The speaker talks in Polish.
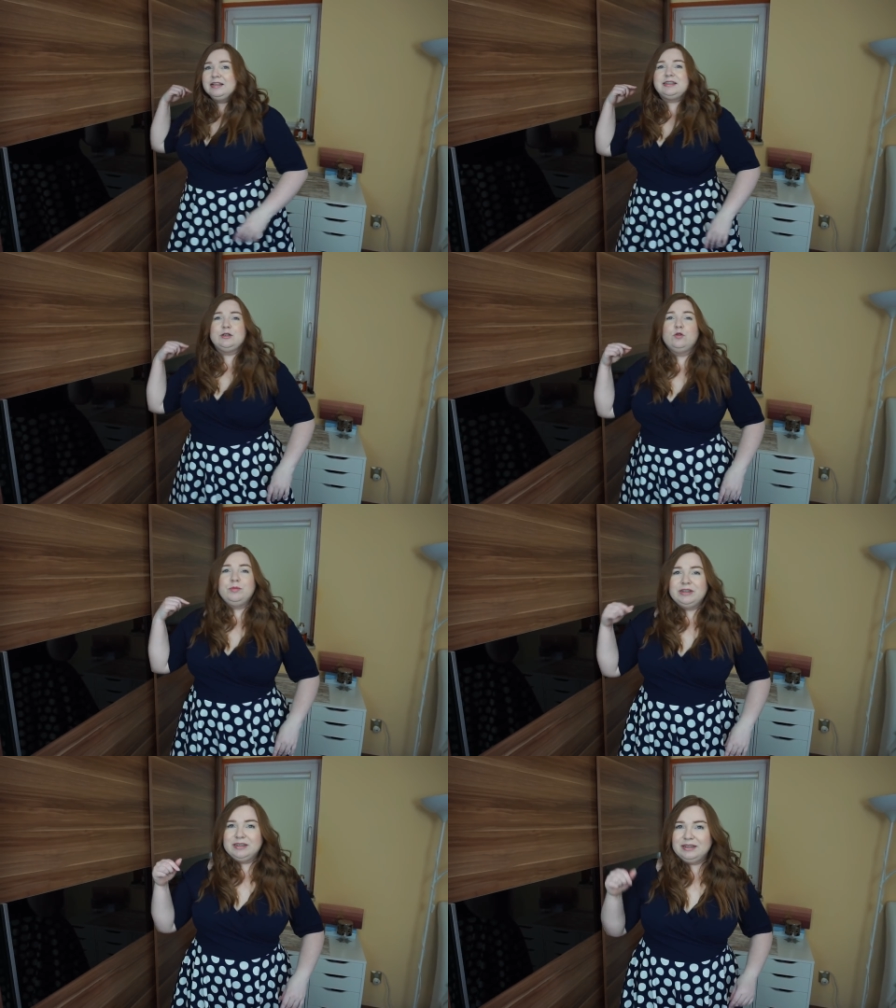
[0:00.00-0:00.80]
Z tyłu
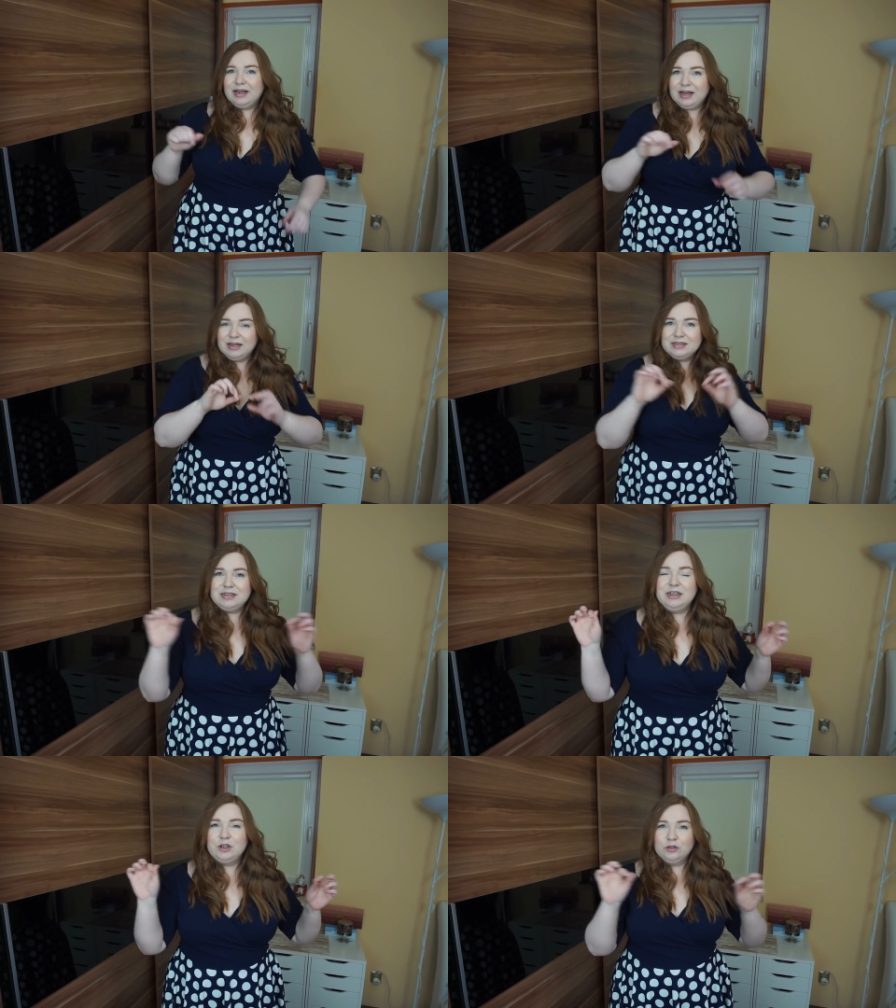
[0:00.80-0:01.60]
mi dynda
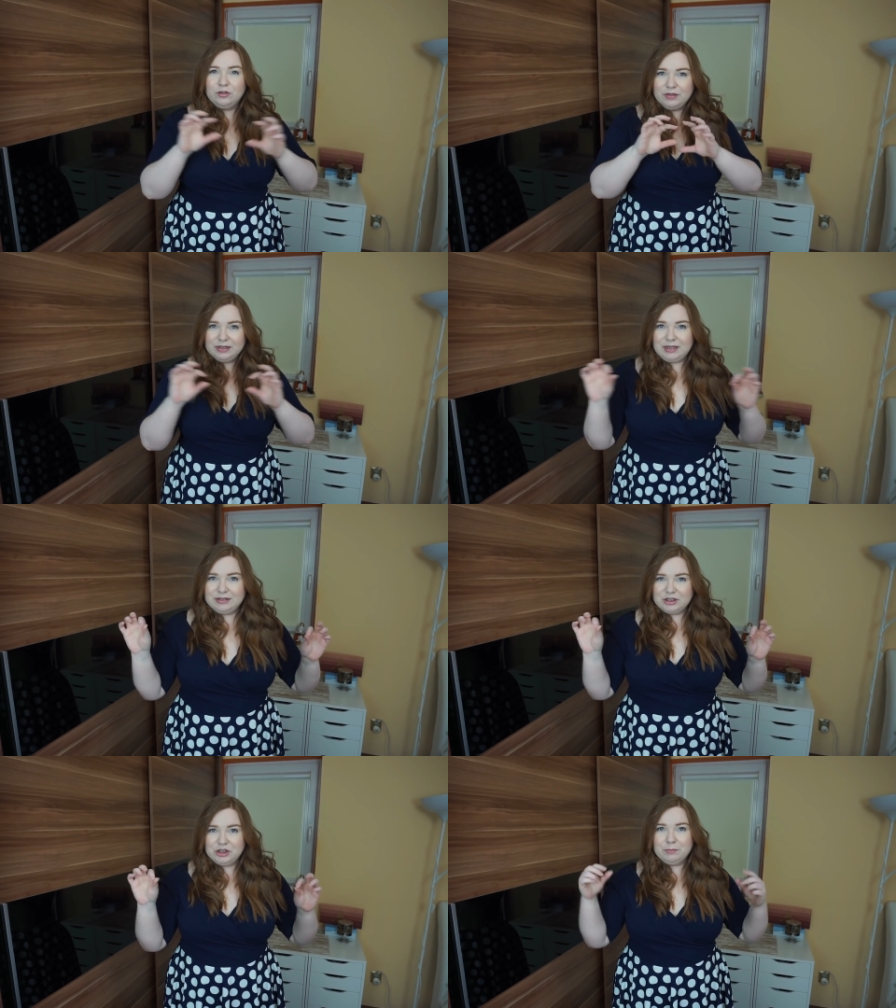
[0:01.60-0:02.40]
silikonowa taka
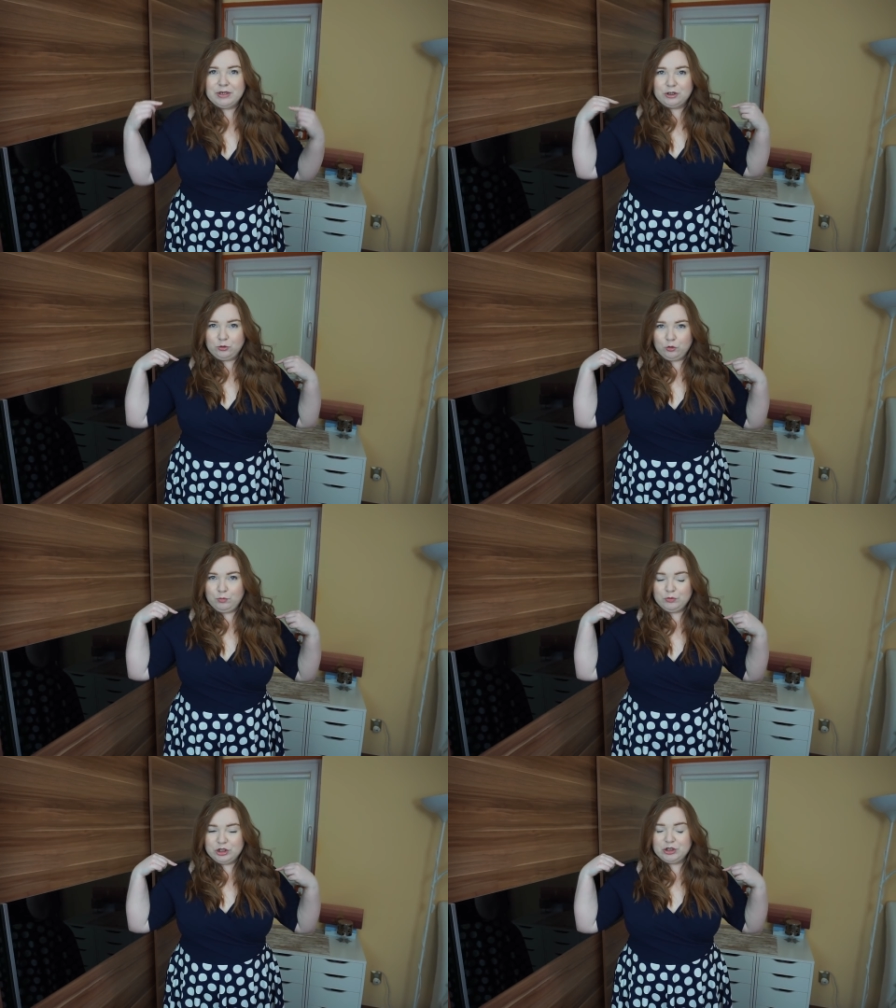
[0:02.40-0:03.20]
tasiemka, którą
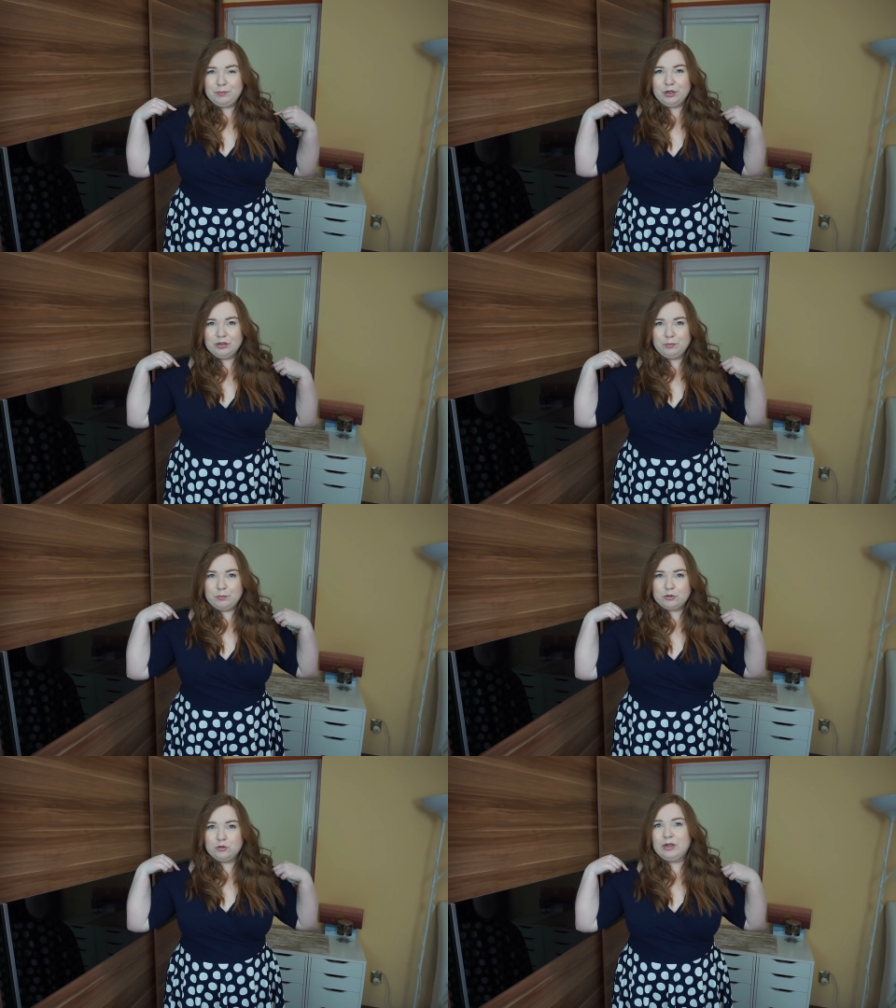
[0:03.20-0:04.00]
były szczepione po
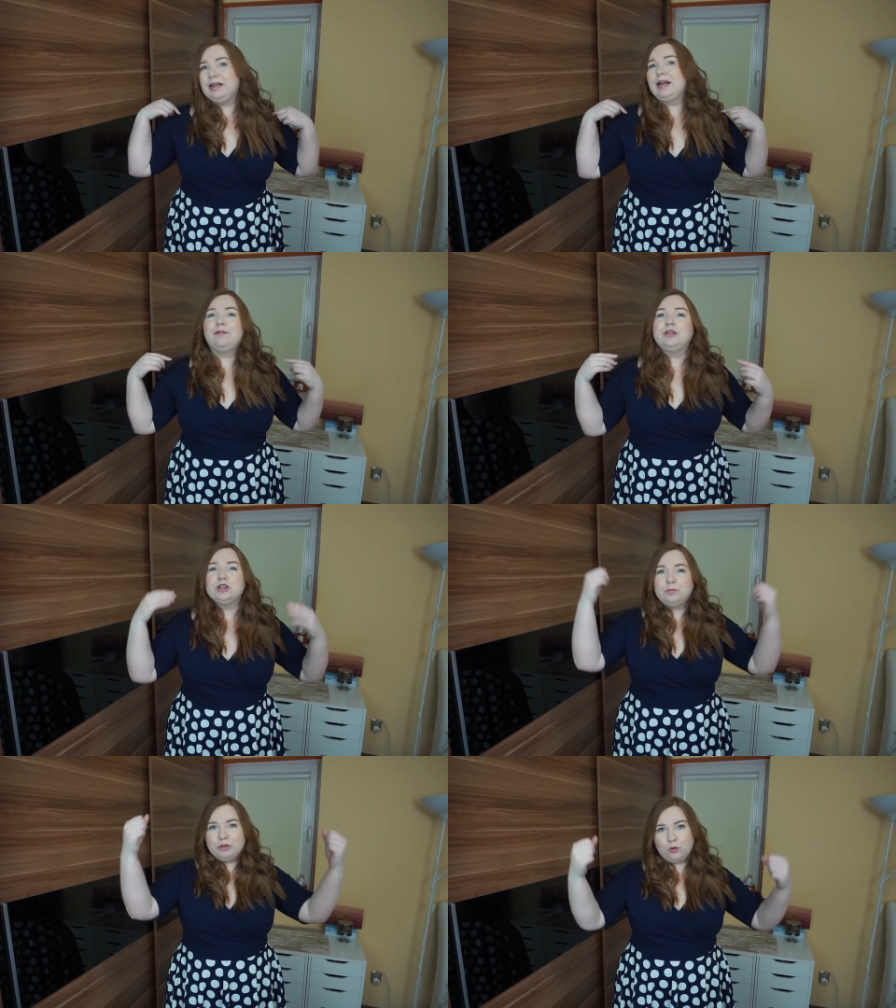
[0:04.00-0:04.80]
prostu rękawki,
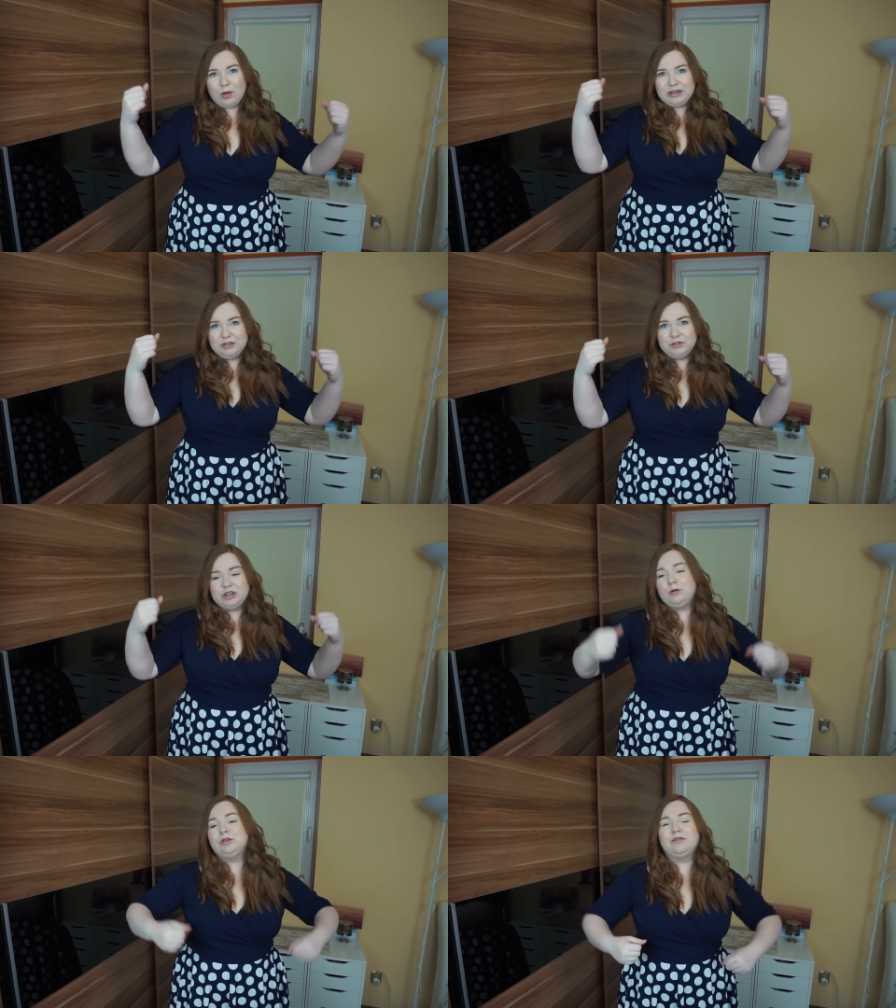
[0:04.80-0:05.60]
żeby to ładniej
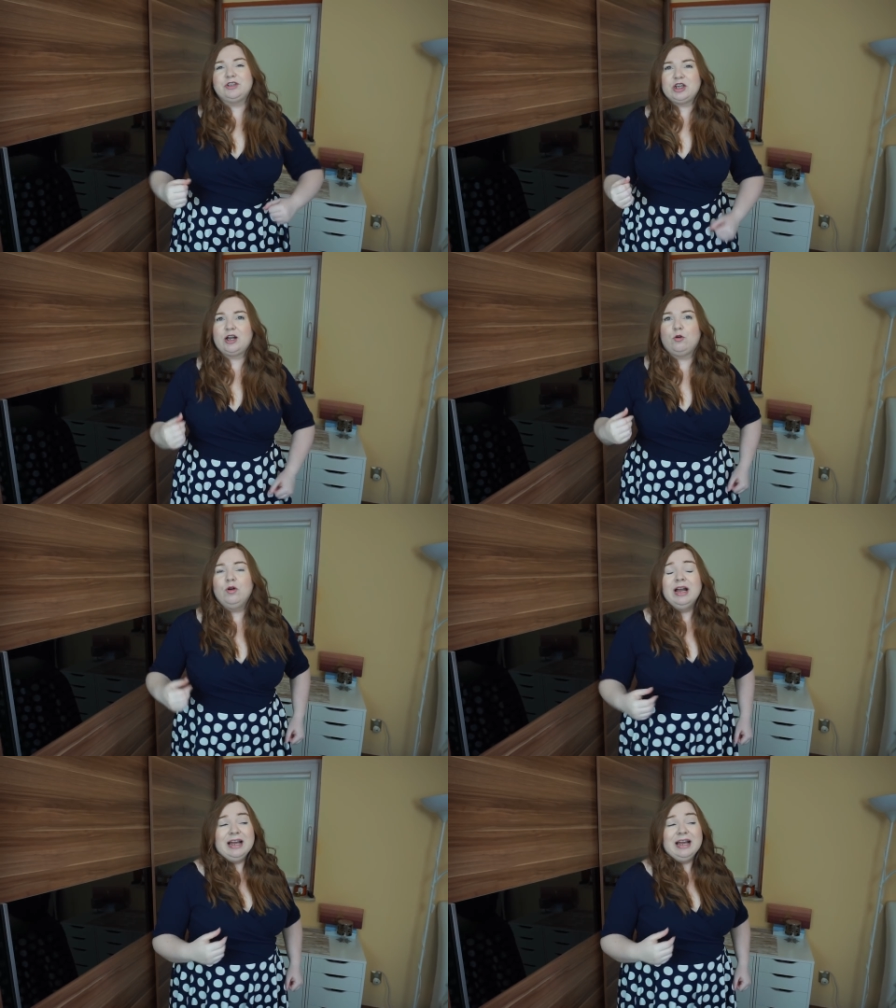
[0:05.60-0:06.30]
wisiało na wieszaku.